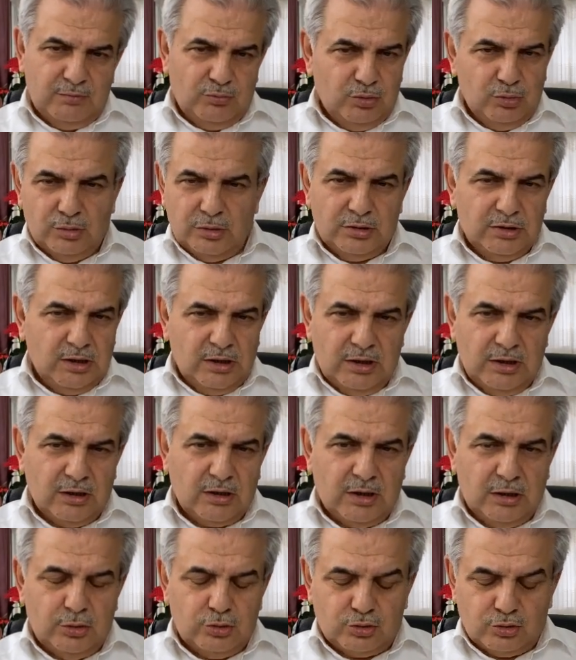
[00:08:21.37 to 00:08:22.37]
Bununla
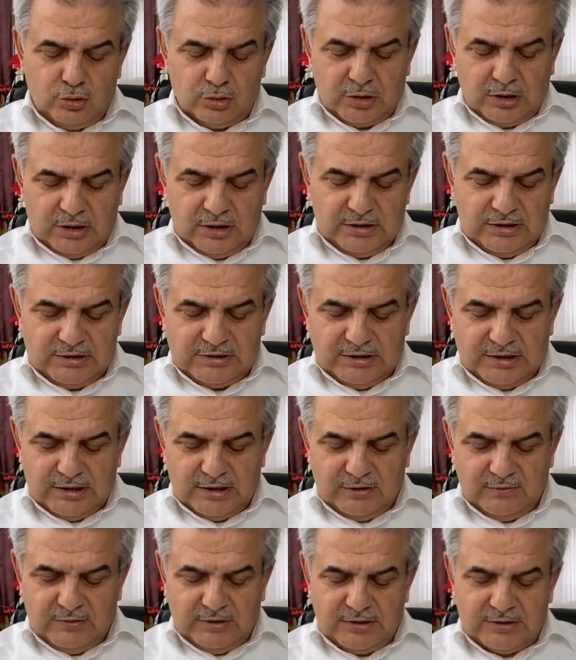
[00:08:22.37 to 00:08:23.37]
alakalı çok hadise
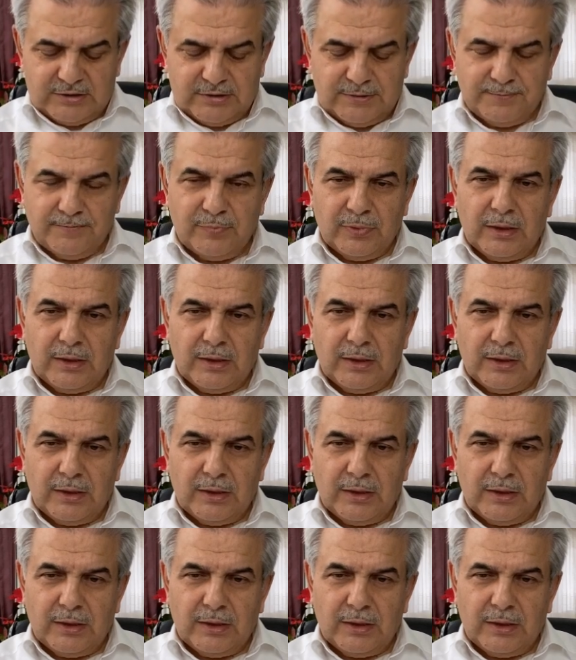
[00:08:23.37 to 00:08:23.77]
de var.